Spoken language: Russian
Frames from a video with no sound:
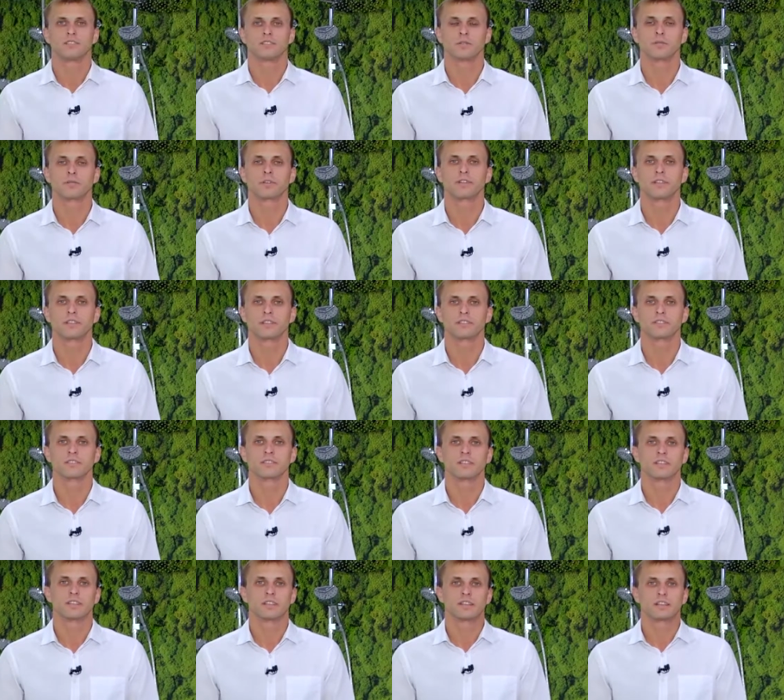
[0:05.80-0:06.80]
Добрый день.
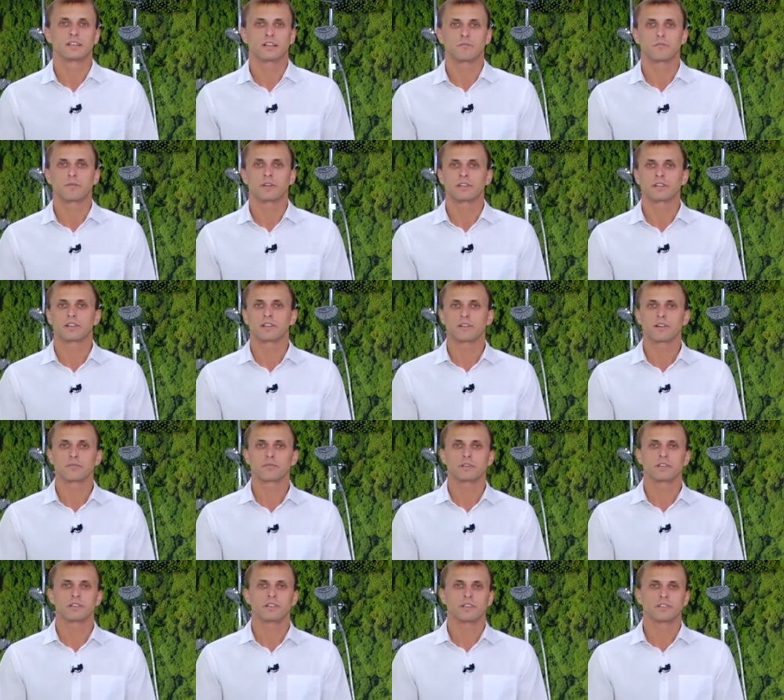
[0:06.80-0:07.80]
Компания «Арвак»
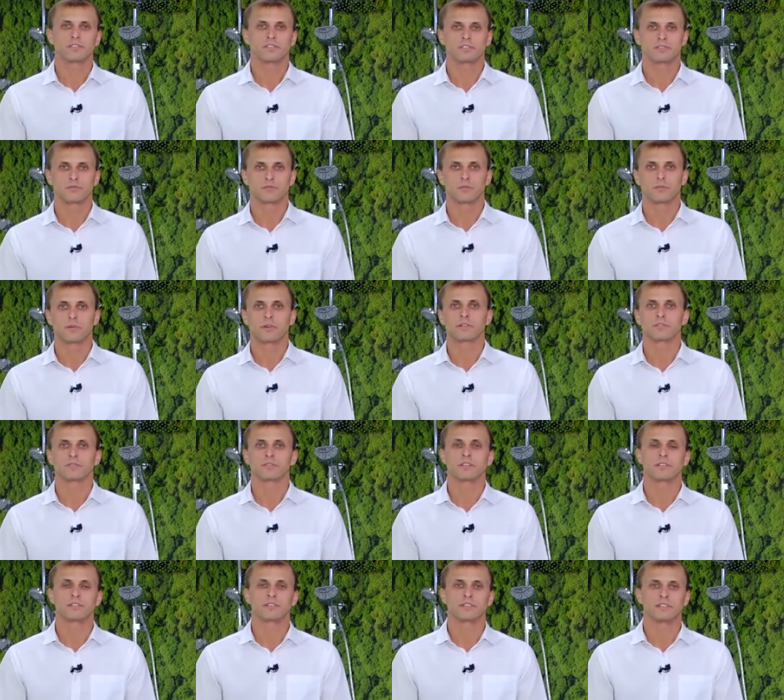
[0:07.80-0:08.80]
предлагает вашему вниманию
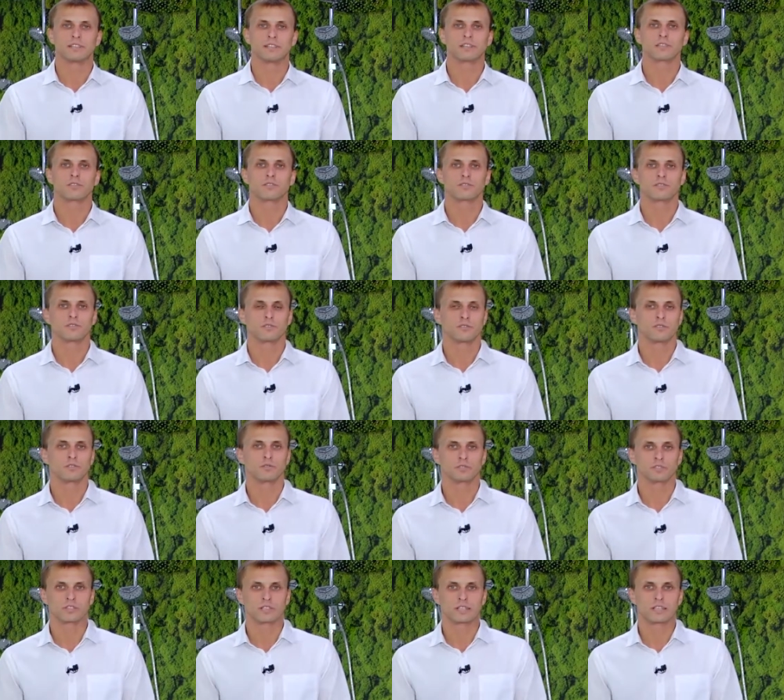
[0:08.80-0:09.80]
9 леек ручного
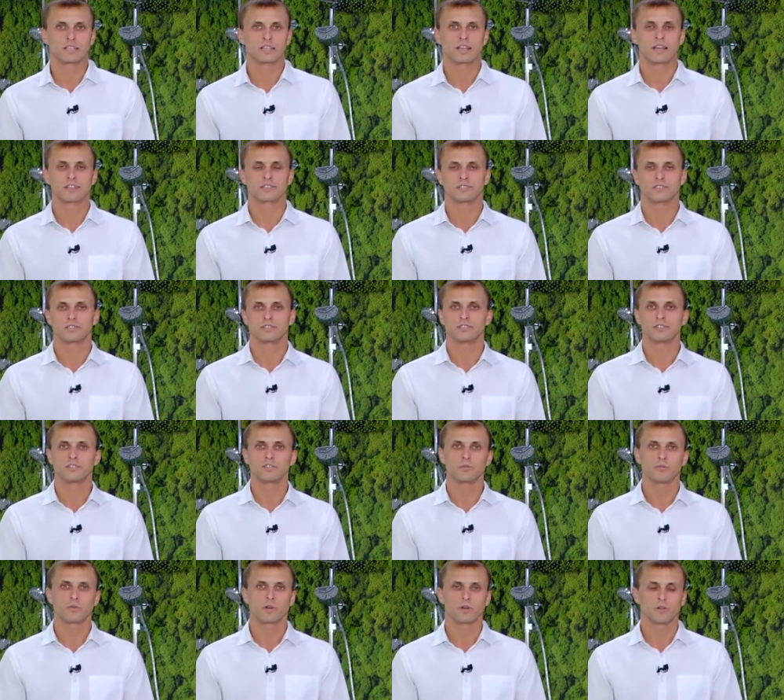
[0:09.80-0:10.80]
душа. Каждая из них
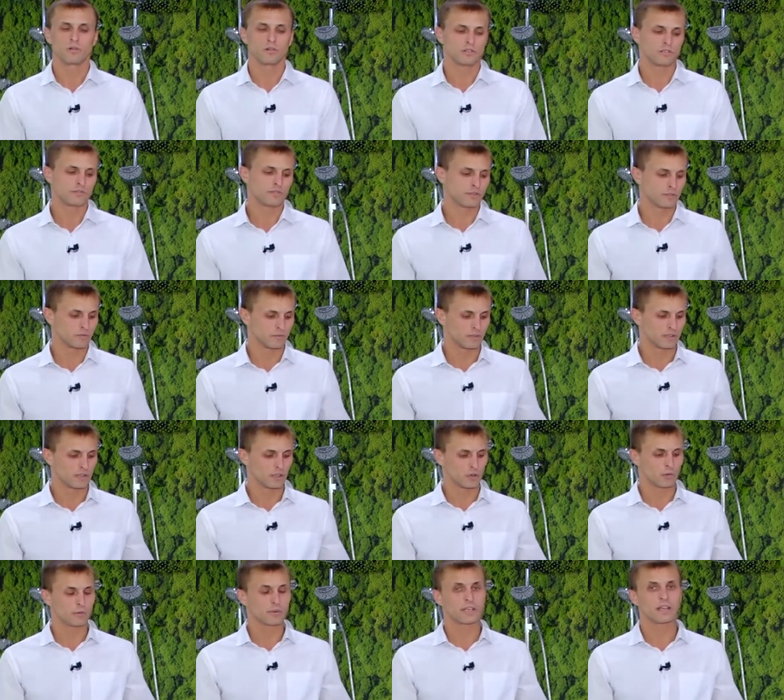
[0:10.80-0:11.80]
упакована в фирменные
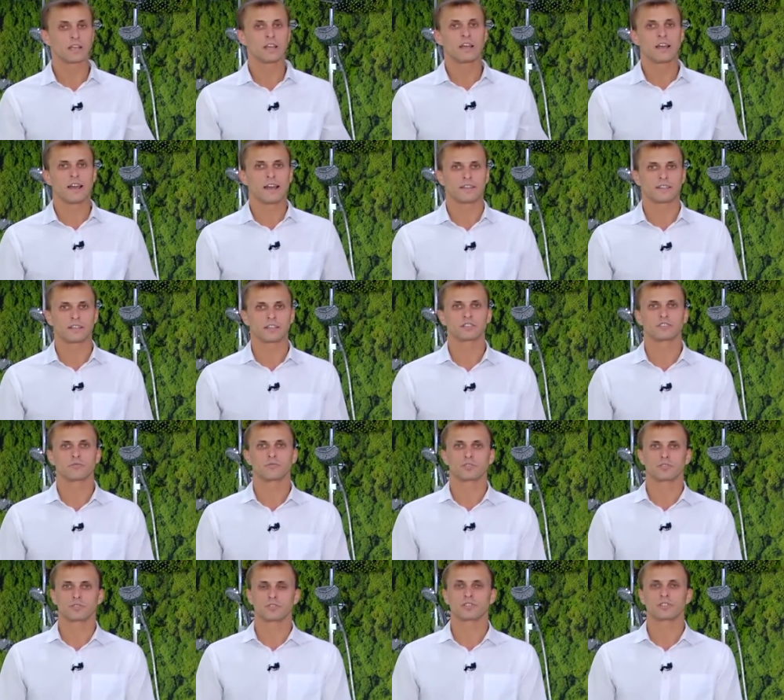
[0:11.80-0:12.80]
коробки, а также
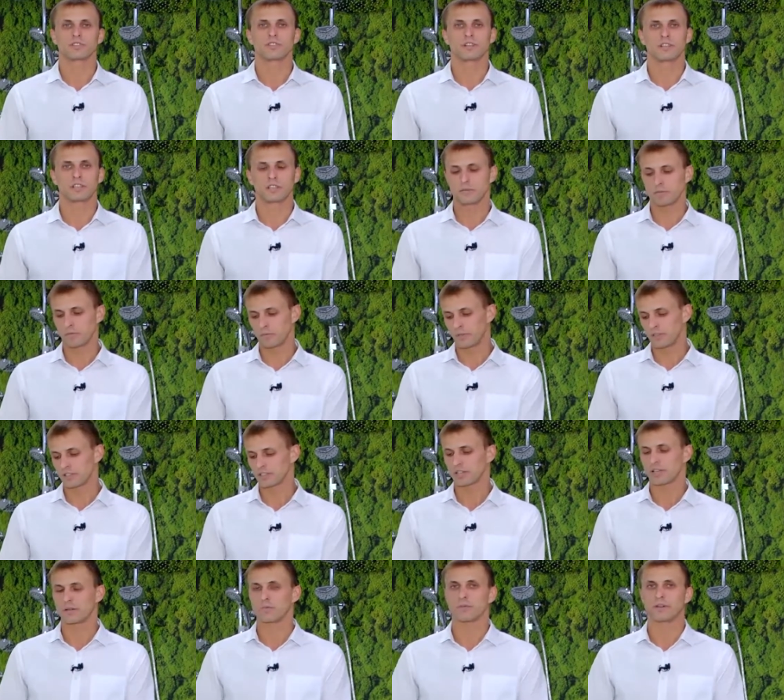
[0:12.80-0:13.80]
мешочки логотипом
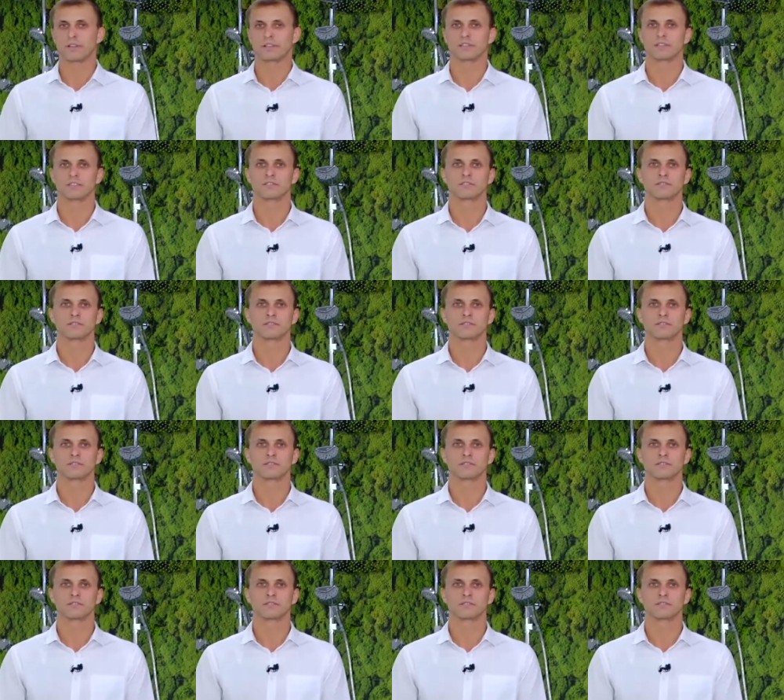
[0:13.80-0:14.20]
нашей компании.